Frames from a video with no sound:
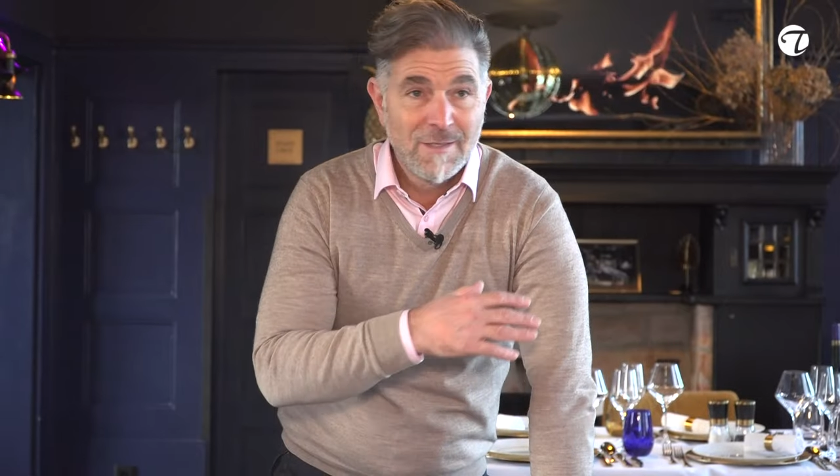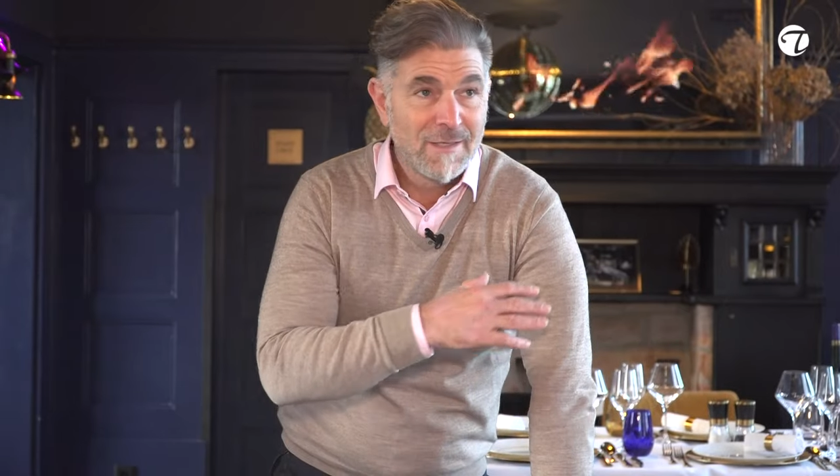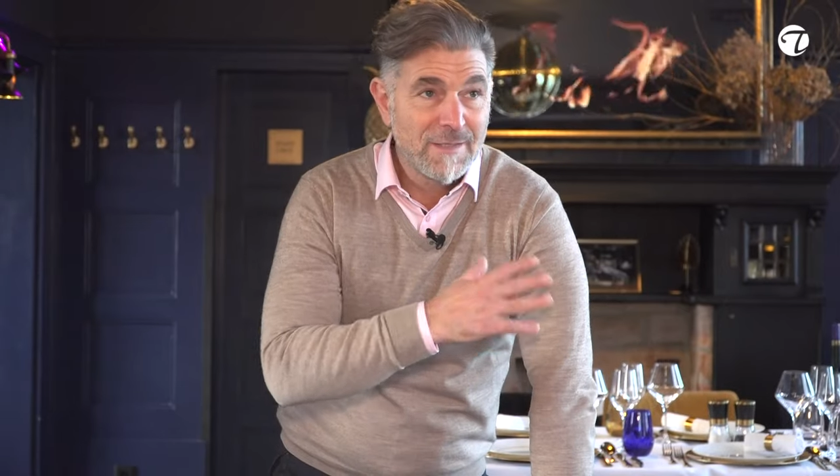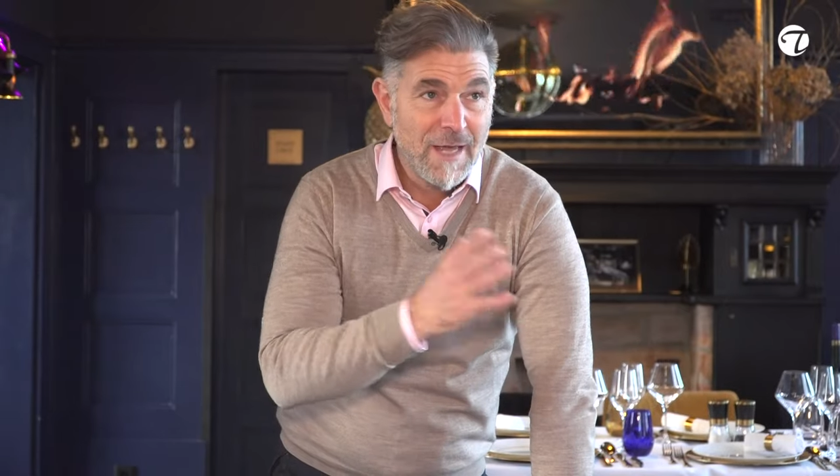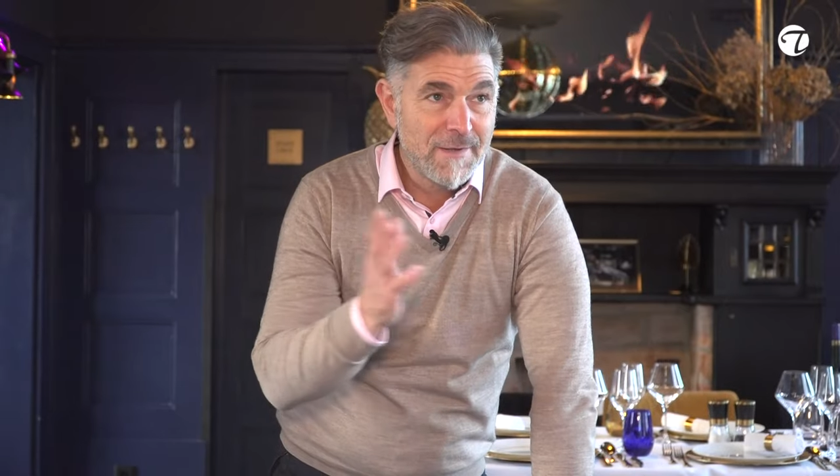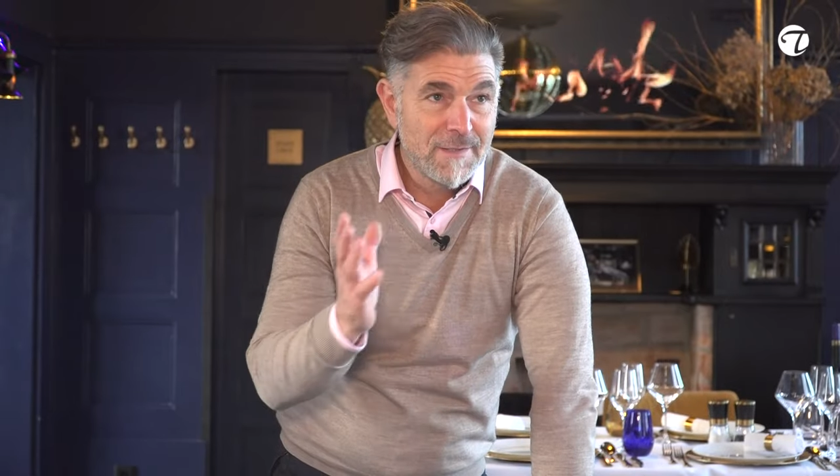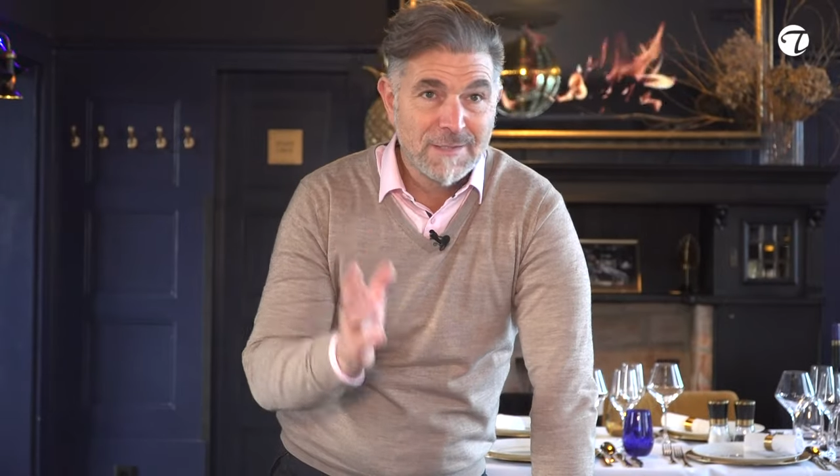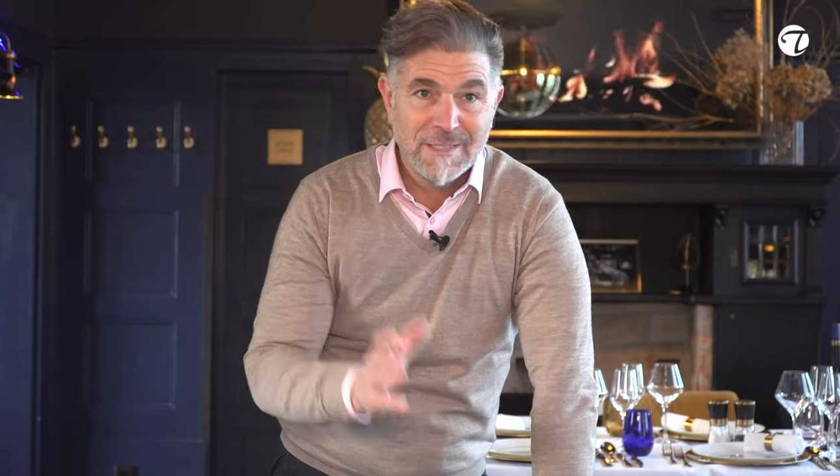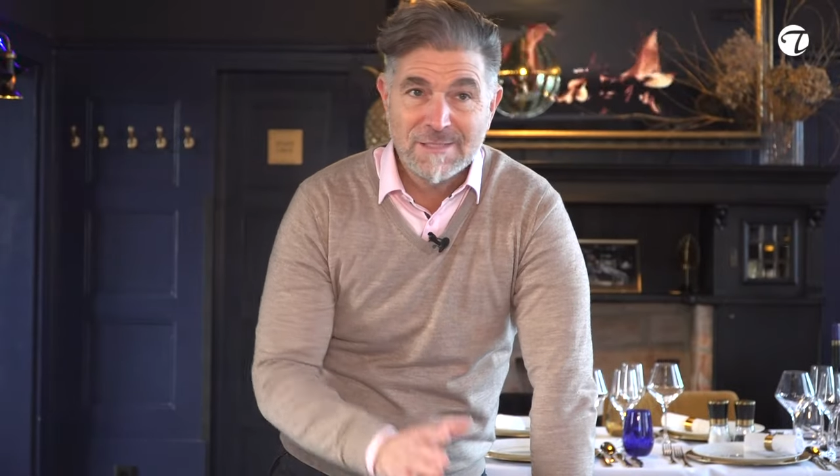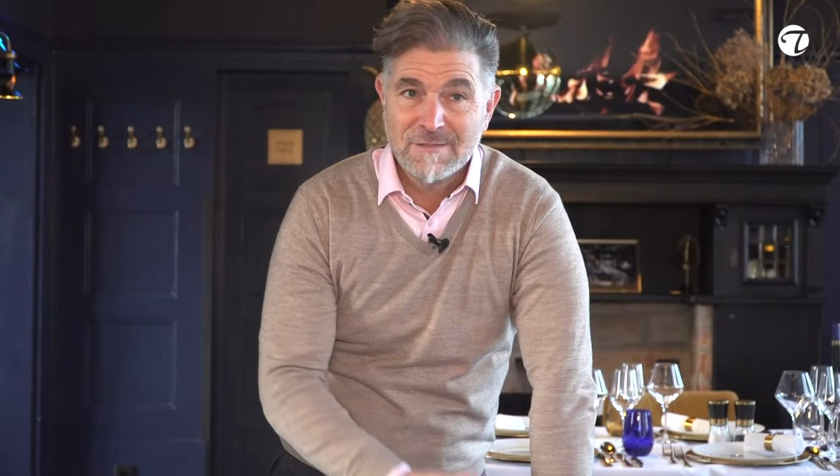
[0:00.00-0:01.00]
Ich kenne in
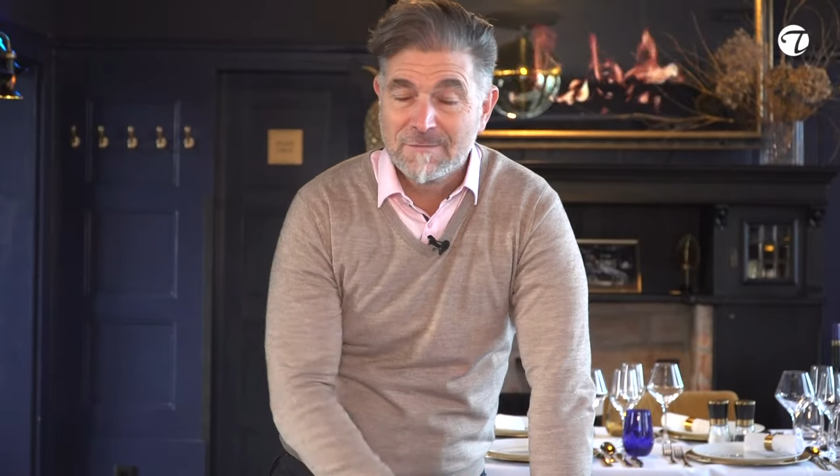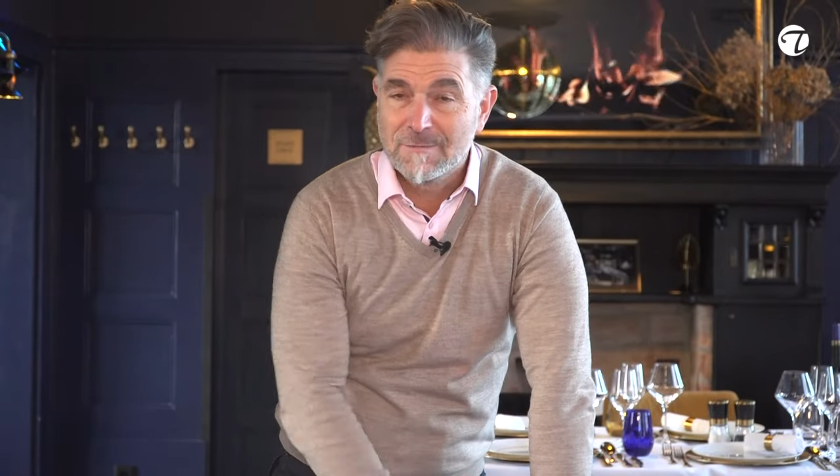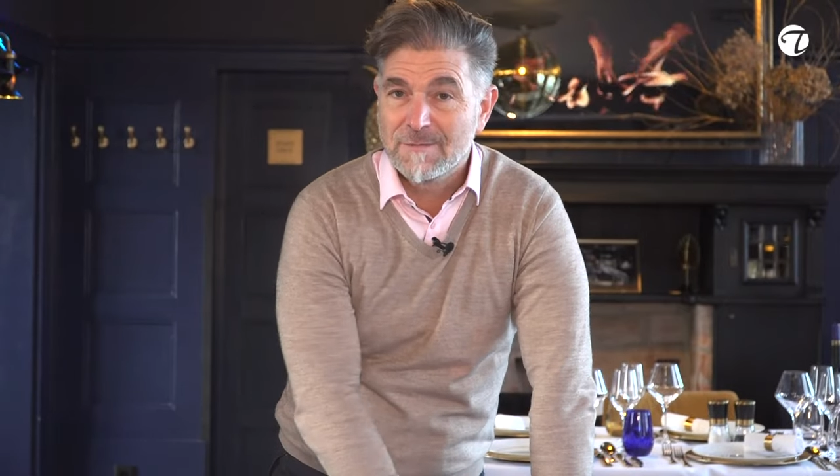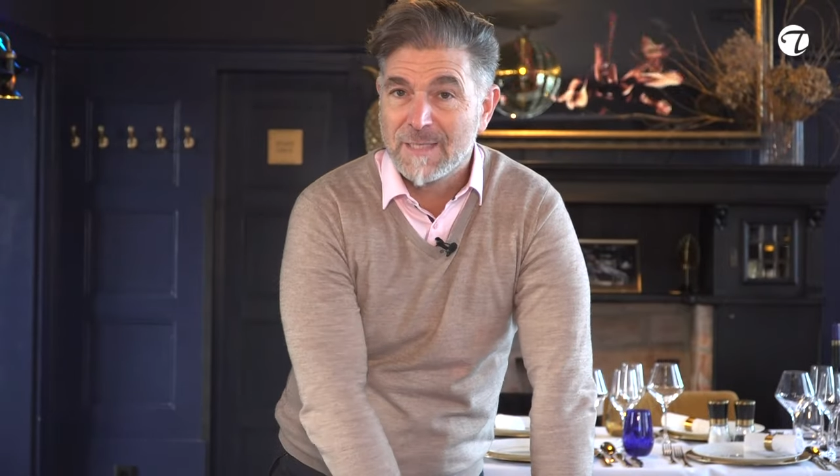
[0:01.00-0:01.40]
Dresden